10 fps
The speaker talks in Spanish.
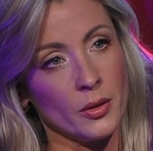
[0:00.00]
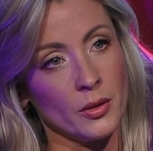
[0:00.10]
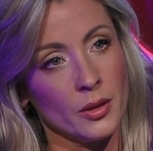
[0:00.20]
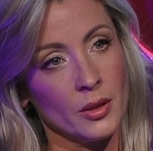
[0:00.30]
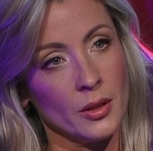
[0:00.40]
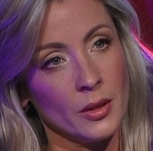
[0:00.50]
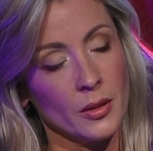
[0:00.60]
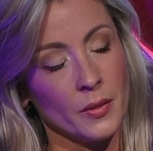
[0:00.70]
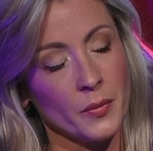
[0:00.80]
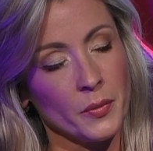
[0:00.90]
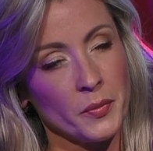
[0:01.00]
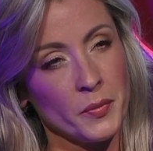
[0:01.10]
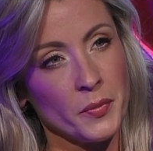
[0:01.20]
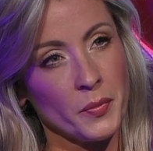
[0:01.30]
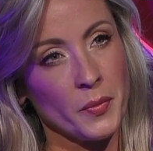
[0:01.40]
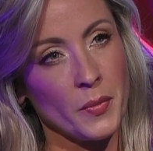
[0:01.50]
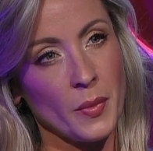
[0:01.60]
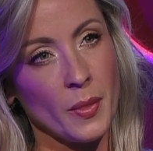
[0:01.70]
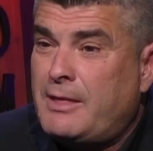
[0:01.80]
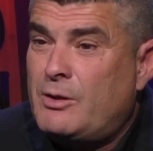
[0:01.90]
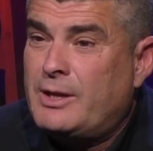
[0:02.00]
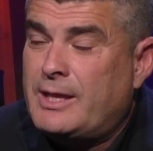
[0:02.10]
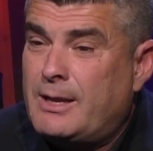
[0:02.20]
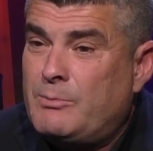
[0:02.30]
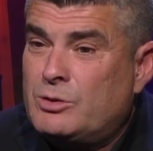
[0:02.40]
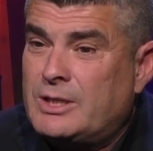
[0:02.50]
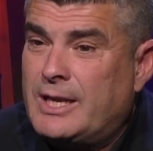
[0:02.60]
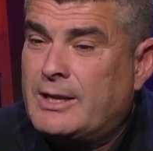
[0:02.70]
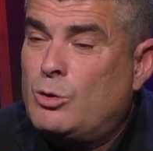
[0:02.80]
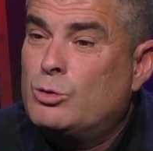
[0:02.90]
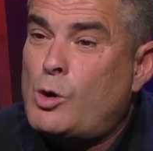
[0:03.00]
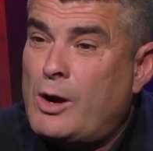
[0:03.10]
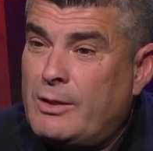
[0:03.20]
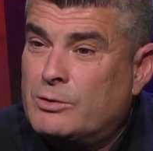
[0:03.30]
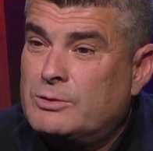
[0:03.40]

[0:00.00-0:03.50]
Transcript: Correcto, es que al final el sistema financiero que tenemos es controlado,